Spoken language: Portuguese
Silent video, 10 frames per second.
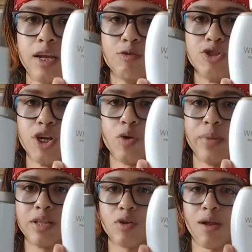Tem um cheirinho
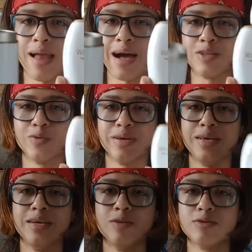mentolado
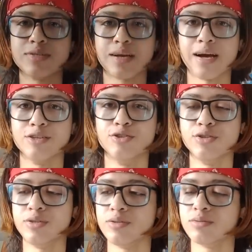aí,
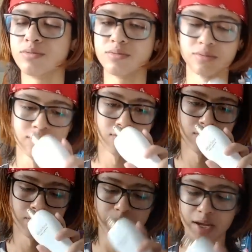adocicadinho.
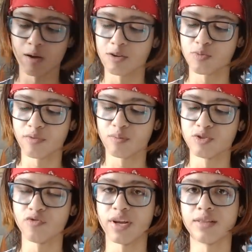Pra quem gosta de
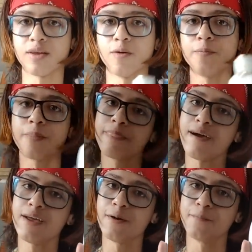perfume diferentão, então,
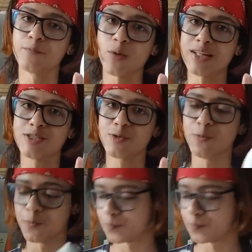tá aí, ó. White Soul.